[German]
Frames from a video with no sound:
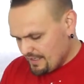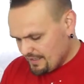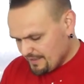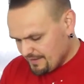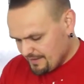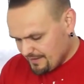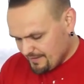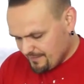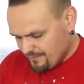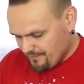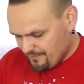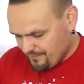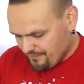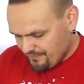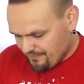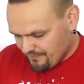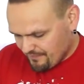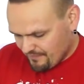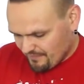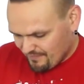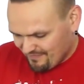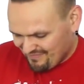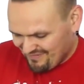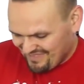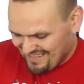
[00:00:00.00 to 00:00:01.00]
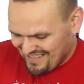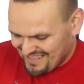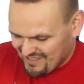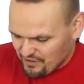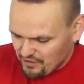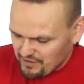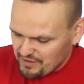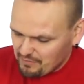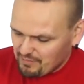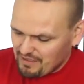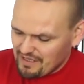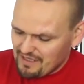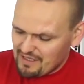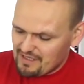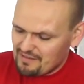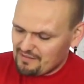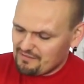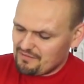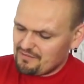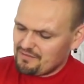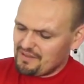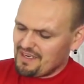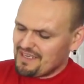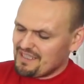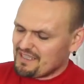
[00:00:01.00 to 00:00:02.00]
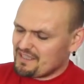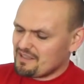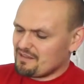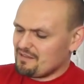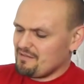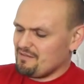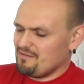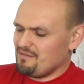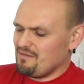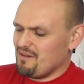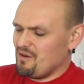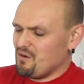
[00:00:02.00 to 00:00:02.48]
Ähm, da sollte man vielleicht